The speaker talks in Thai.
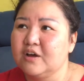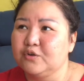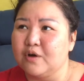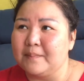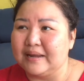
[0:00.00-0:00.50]

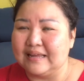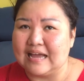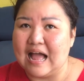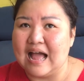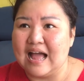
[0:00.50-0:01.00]
อยู่อเมริ
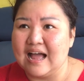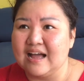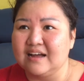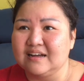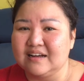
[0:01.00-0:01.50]
กา
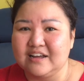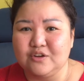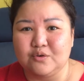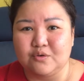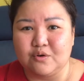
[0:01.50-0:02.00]
เอ้ย
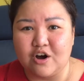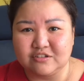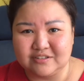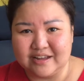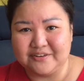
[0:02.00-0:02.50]
อยู่ออ
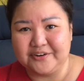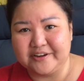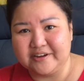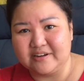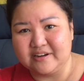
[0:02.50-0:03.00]
สเตรเลี
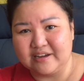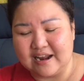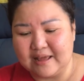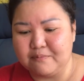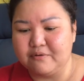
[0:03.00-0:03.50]
ยเอ้ย
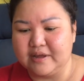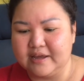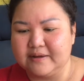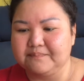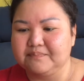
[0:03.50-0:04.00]
อะไรพวกนี้